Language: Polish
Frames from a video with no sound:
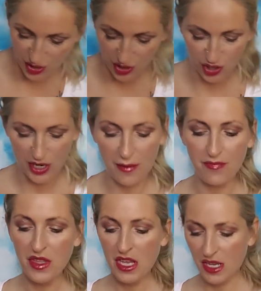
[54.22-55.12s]
się cieszę,
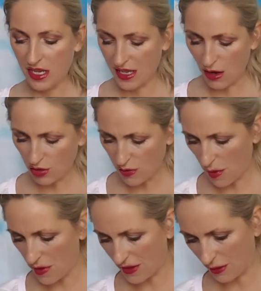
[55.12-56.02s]
ja już nie
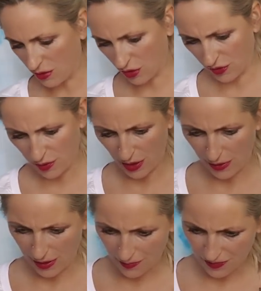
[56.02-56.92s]
pamiętam co
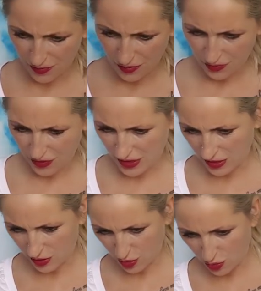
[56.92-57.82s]
wybrałam,
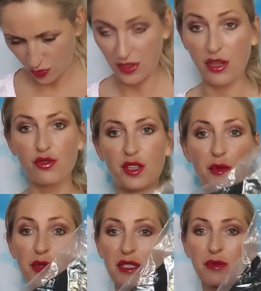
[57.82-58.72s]
widzę coś tutaj już
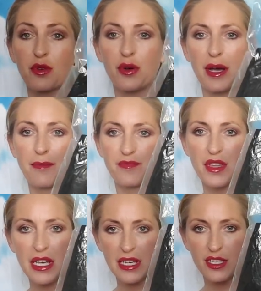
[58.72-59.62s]
tak przez mgłę,
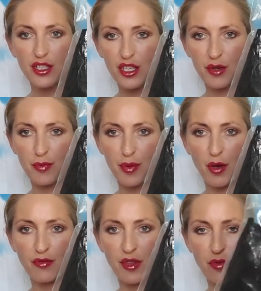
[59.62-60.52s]
Y,
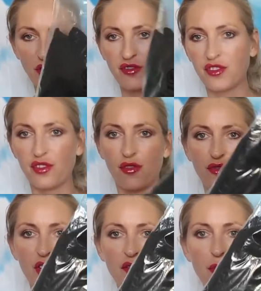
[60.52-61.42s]
piąte przez
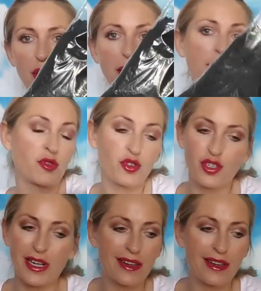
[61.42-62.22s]
dziesiąte. Wybrałam coś